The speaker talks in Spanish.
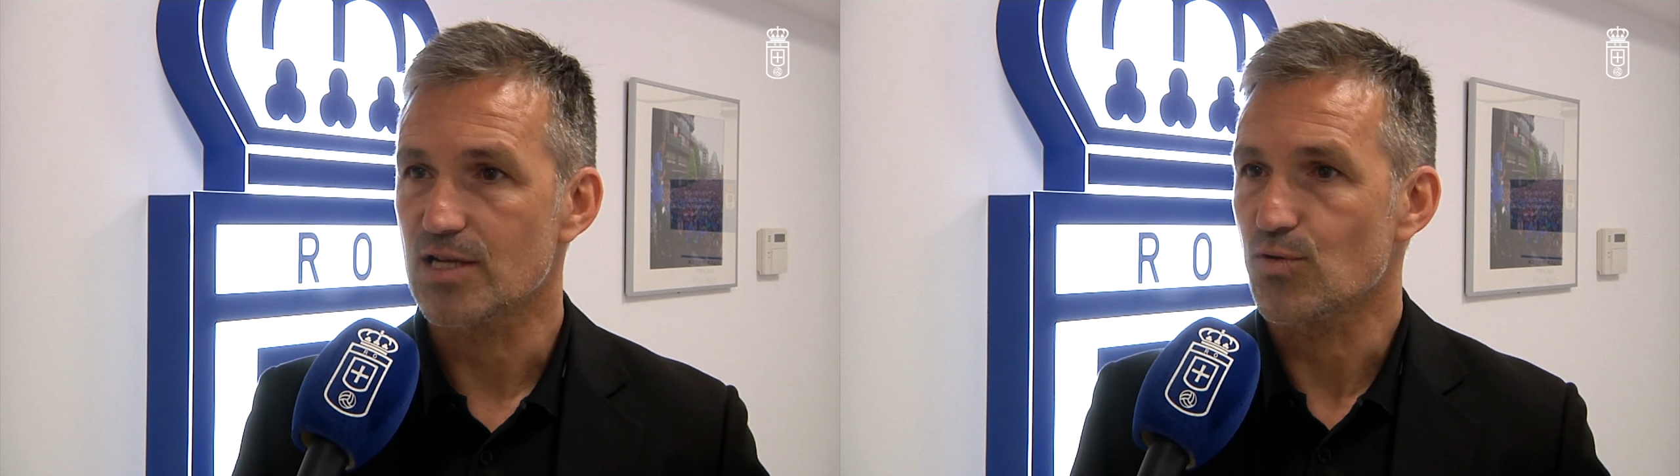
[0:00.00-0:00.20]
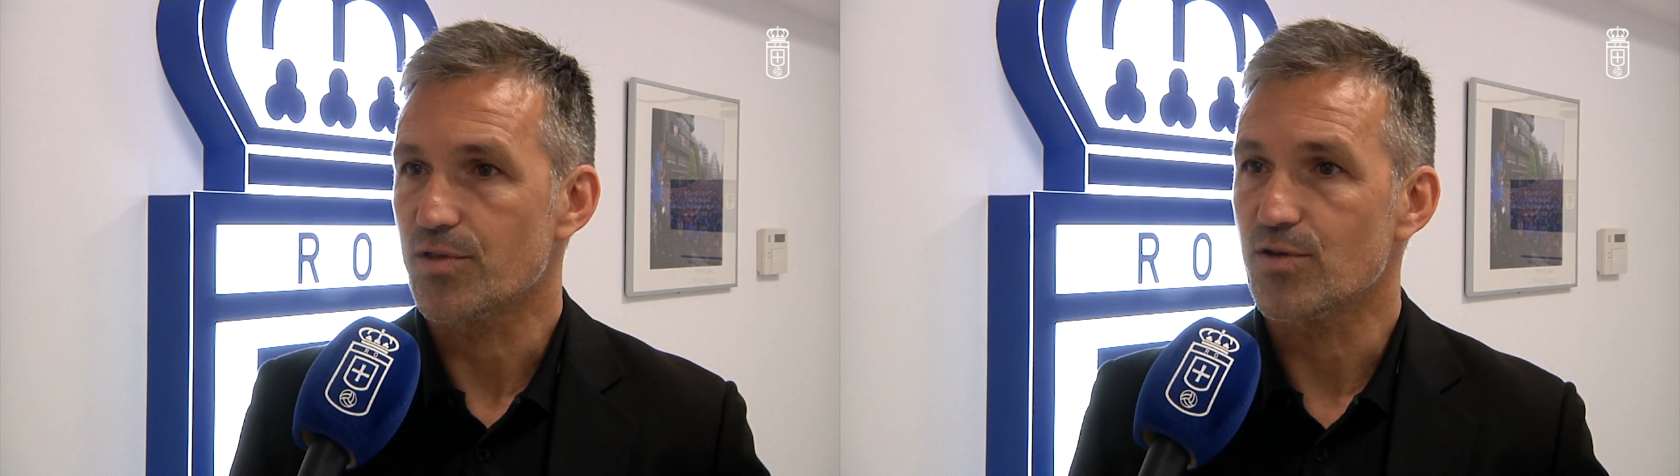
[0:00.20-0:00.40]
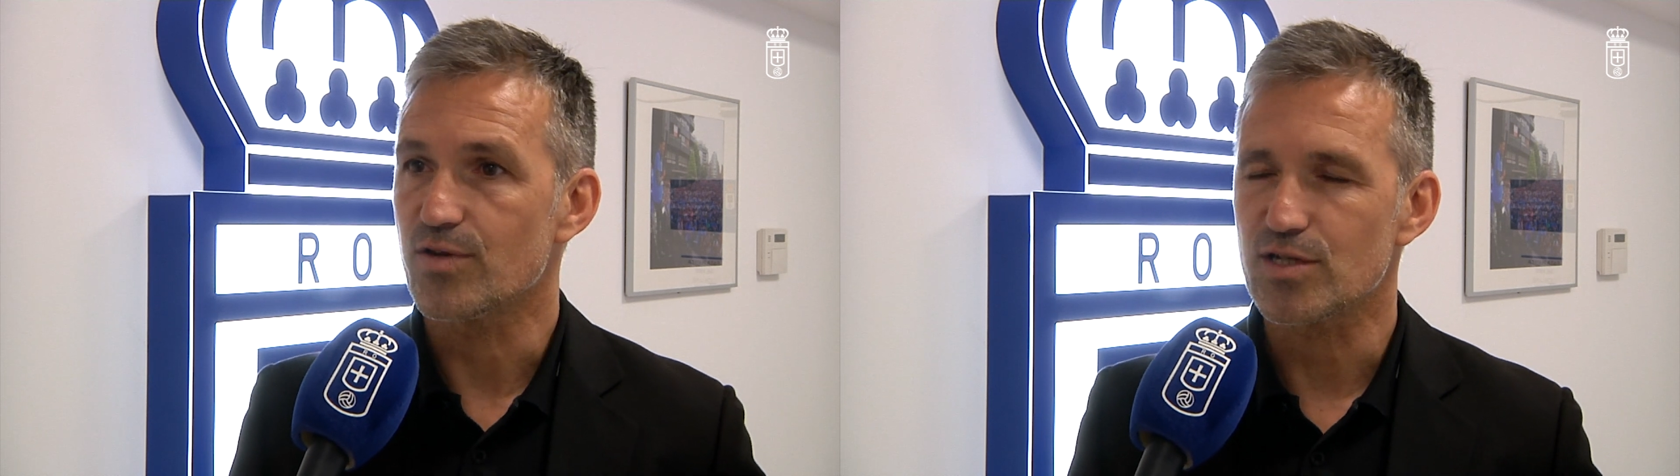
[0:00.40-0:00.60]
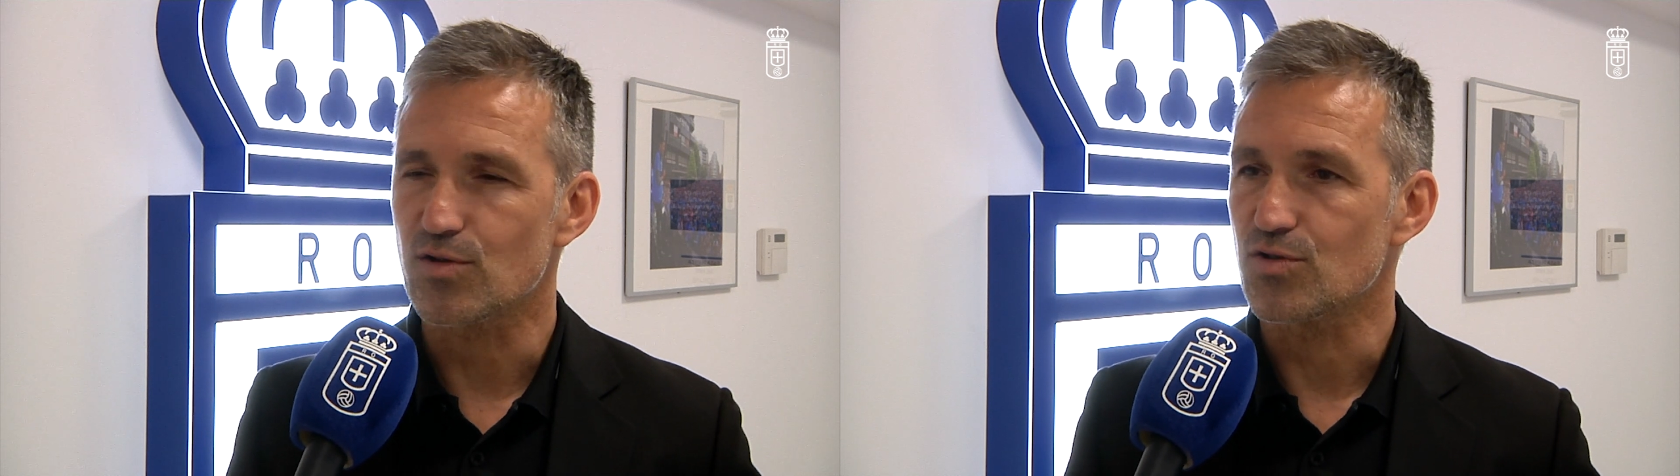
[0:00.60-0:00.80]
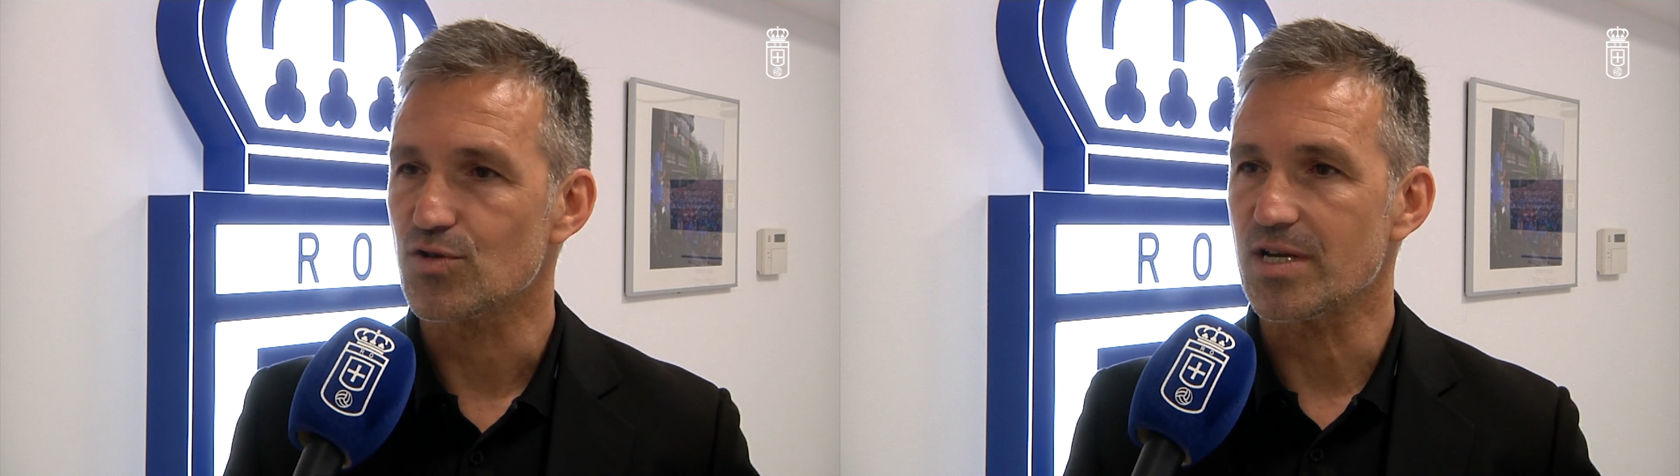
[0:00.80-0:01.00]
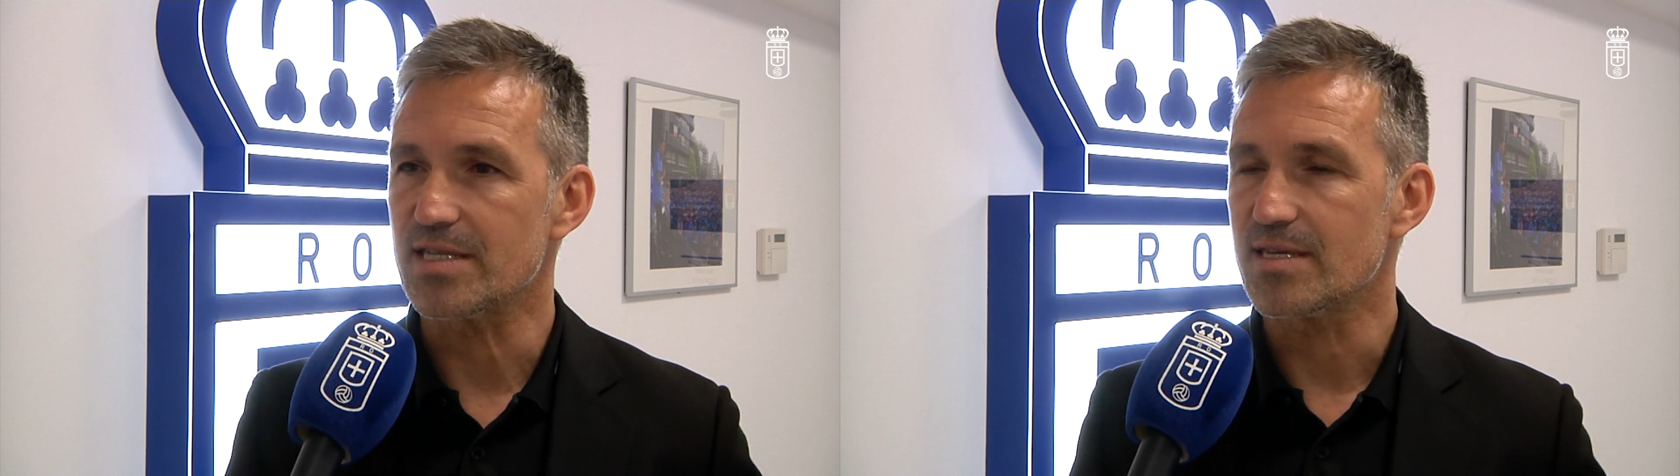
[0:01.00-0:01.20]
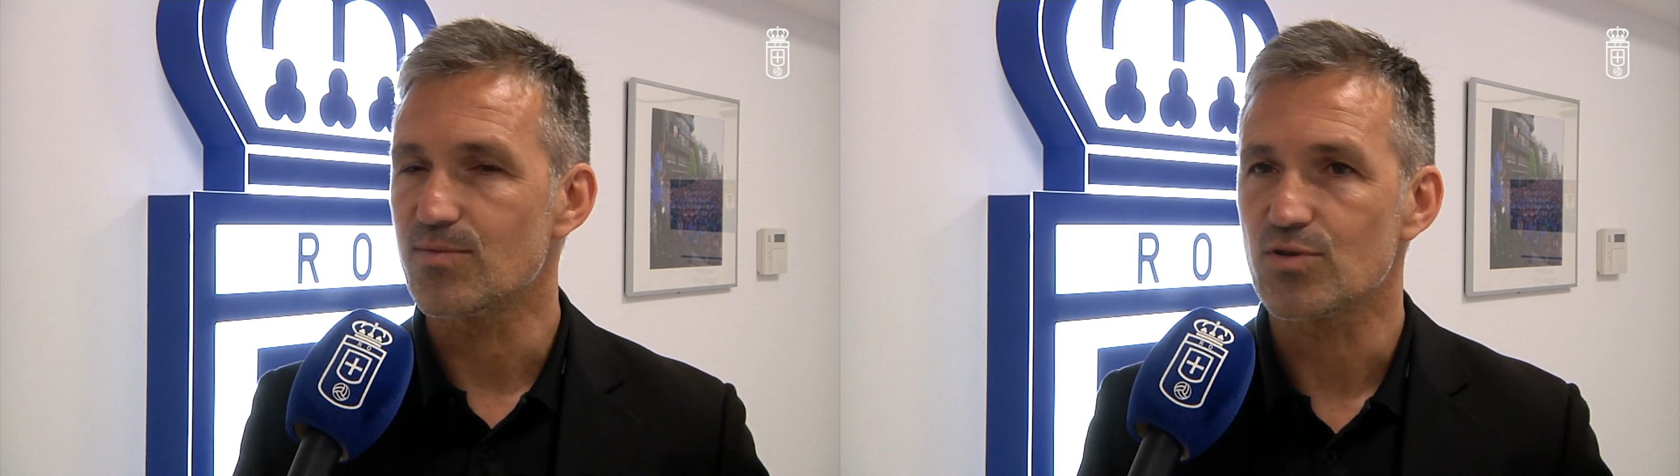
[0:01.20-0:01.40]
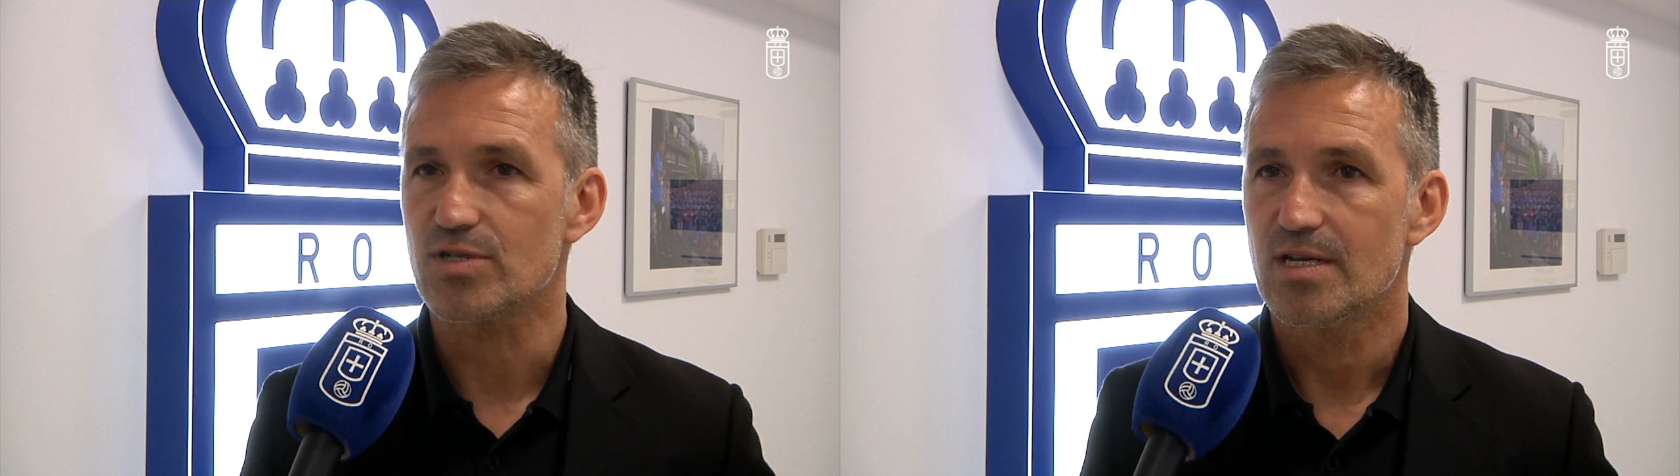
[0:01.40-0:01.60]
las opciones, con los
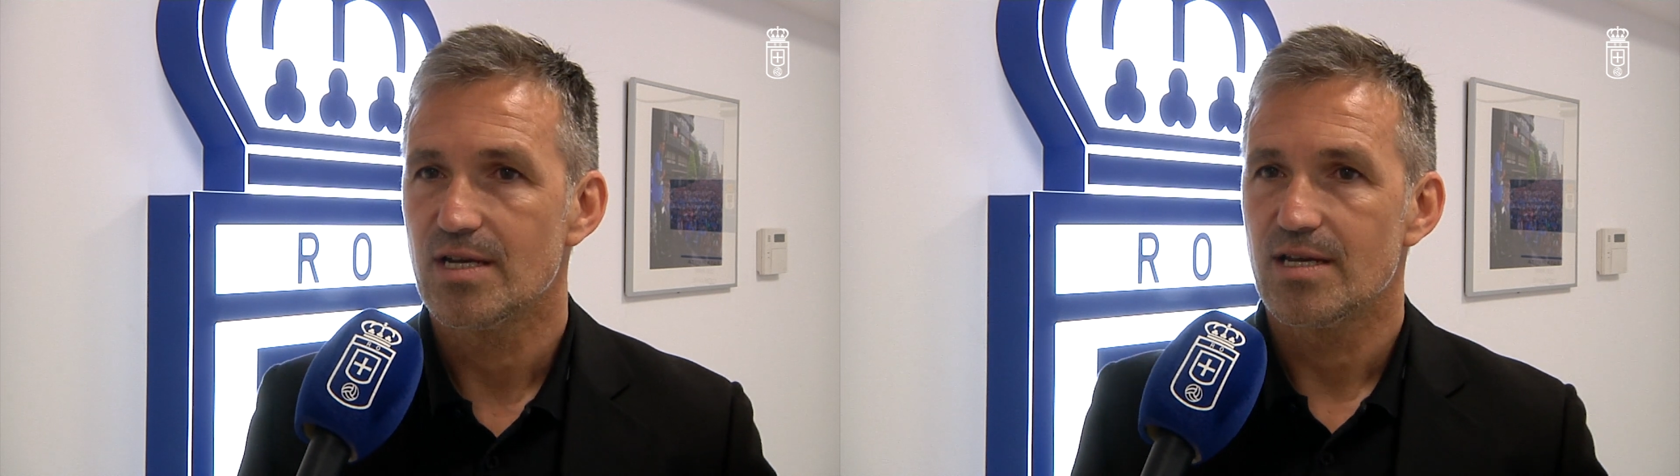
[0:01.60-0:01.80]
objetivos